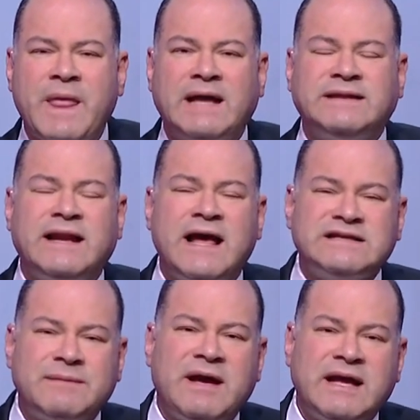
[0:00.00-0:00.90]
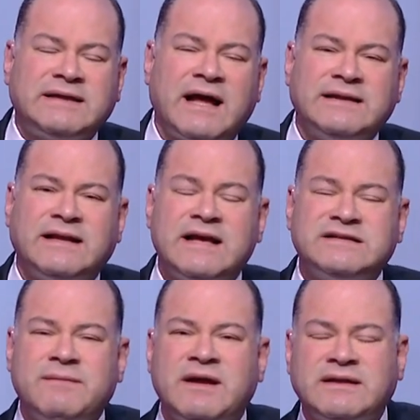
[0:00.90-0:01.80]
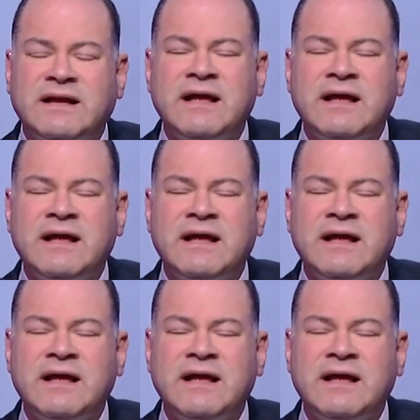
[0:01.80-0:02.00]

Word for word: عندنا ازمات عندنا ازمات